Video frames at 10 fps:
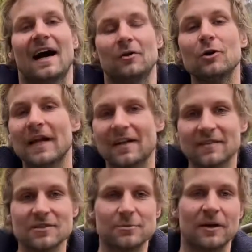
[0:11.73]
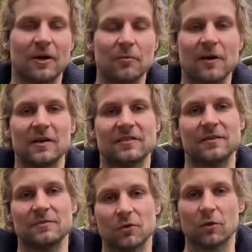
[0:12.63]
Hallo und herzlich willkommen aus
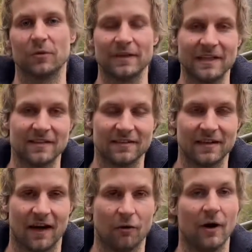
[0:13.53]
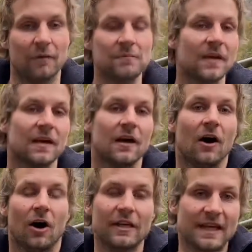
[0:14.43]
den Zodominis in Aue.
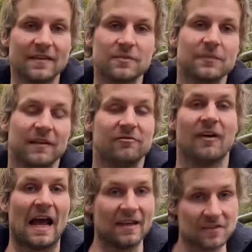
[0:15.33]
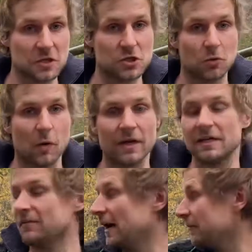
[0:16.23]
Heute geht es um den
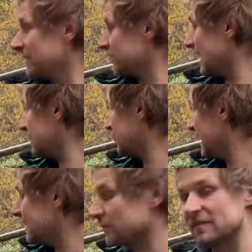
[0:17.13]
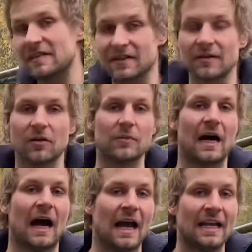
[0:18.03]
Weißstorch. Wir haben also aktuell, man sieht es hinter mir,
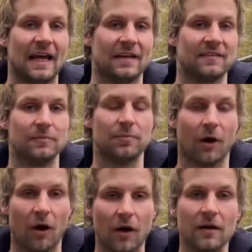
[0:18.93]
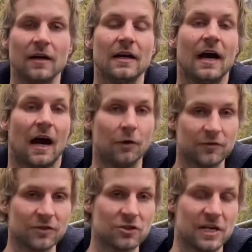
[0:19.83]
ein Exemplar
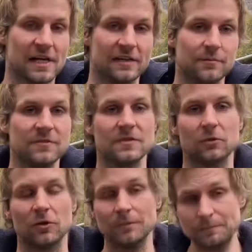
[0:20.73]
ausgestellt im Zoo.